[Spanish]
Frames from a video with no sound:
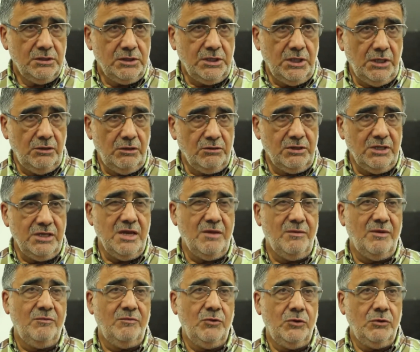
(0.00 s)
que es lo que
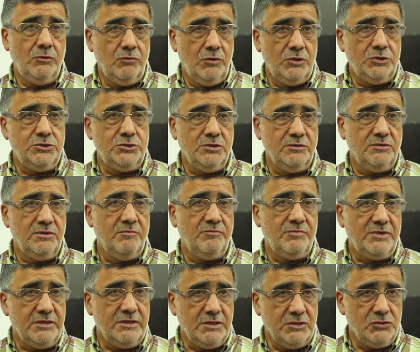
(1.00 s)
llamamos el Workshop de
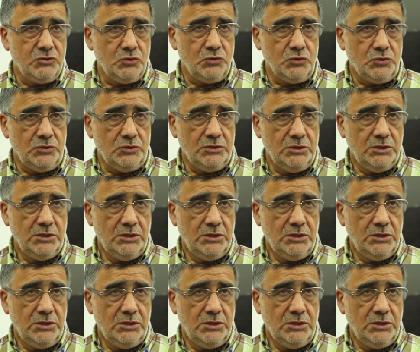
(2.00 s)
Emprende Sur,